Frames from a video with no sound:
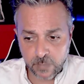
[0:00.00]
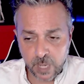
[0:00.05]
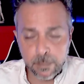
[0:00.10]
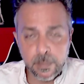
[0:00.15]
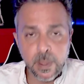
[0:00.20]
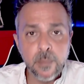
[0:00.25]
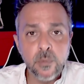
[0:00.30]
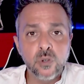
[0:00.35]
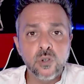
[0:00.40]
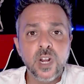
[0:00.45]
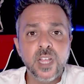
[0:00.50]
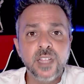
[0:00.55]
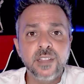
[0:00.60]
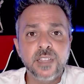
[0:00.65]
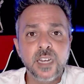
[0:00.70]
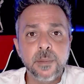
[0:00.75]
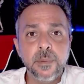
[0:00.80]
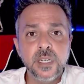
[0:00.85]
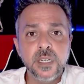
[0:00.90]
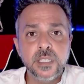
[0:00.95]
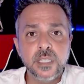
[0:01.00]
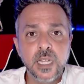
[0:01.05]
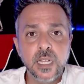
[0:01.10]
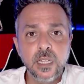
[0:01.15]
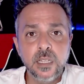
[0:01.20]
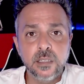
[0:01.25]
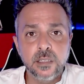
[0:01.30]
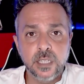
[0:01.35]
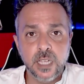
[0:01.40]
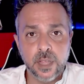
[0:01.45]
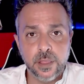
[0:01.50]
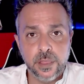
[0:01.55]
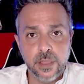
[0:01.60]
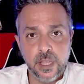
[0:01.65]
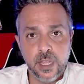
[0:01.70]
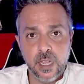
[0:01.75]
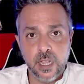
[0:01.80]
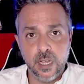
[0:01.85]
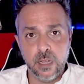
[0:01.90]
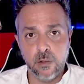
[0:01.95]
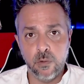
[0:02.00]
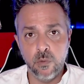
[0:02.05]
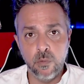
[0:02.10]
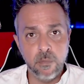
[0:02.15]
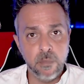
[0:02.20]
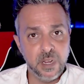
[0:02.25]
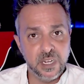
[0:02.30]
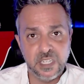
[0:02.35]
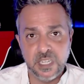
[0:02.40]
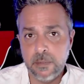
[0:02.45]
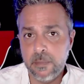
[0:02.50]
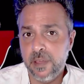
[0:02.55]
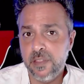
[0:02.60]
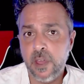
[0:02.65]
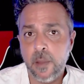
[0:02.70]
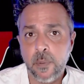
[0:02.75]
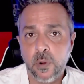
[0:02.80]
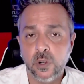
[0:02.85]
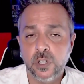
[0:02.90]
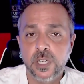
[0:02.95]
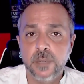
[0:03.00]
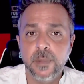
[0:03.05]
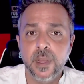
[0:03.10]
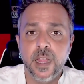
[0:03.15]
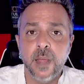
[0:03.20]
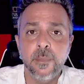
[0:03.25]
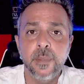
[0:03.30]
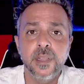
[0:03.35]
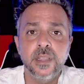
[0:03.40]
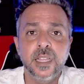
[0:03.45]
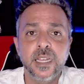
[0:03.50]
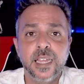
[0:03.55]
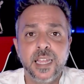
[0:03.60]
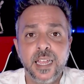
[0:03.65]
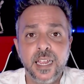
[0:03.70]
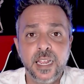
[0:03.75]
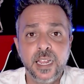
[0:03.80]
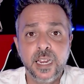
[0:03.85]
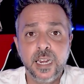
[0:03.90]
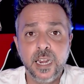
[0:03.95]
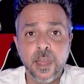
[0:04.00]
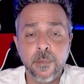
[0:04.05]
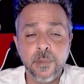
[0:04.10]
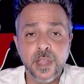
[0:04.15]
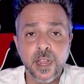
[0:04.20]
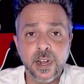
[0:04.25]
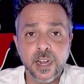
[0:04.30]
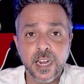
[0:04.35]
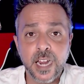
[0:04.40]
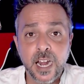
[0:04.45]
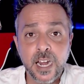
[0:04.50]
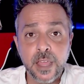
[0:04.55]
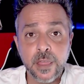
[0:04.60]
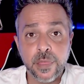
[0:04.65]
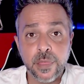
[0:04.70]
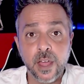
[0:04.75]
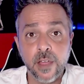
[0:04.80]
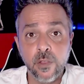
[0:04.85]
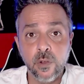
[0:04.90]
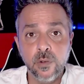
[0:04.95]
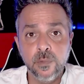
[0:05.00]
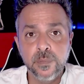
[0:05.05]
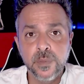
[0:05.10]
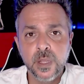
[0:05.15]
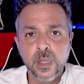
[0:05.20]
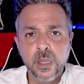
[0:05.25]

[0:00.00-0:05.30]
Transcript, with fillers: vimos una entrevista de hacía un mes y medio aproximadamente que le habían realizado